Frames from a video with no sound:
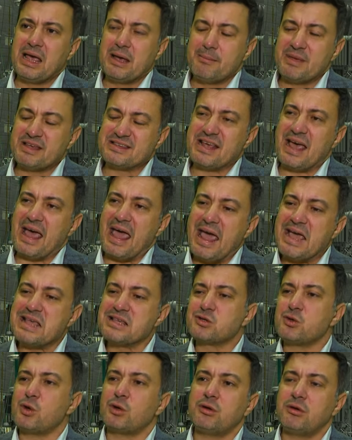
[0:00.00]
Mesela en
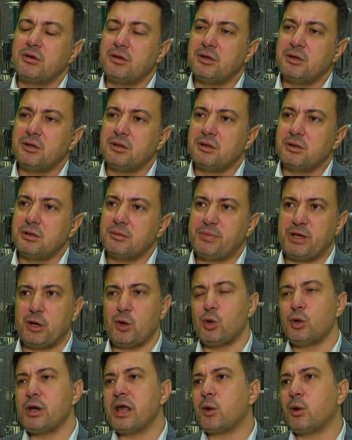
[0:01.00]
son e, bir
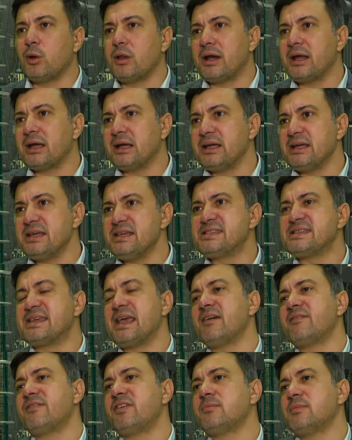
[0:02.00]
örnek olarak
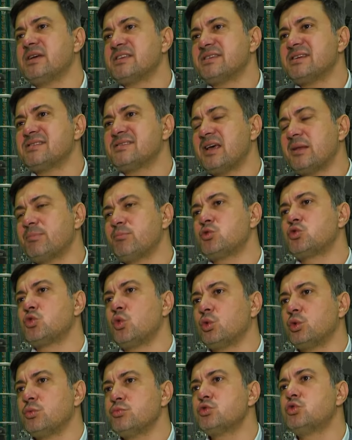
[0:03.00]
İsken firmasına satmış
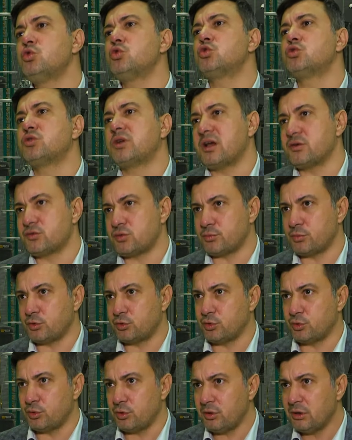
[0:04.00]
olduğumuz güç transformu
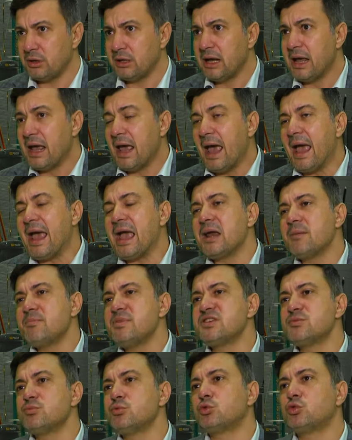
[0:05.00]
turu. Eğer
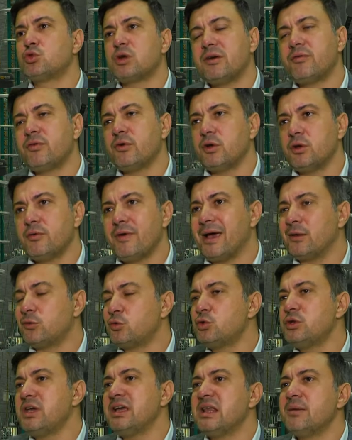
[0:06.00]
biz bu trafoyu veya
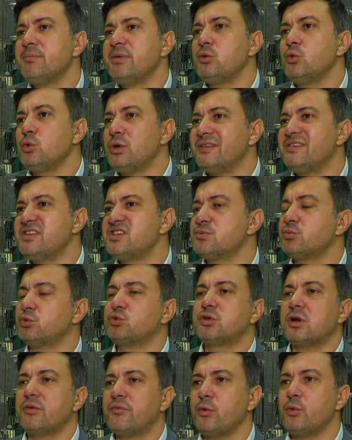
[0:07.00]
Türkiye'de bir üretici
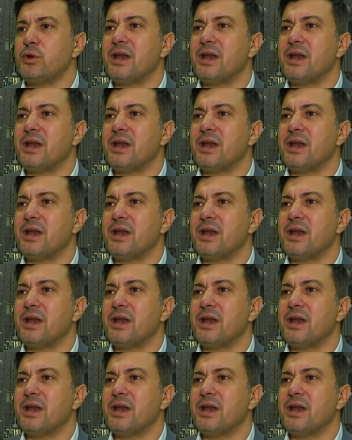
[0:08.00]
bu trafoyu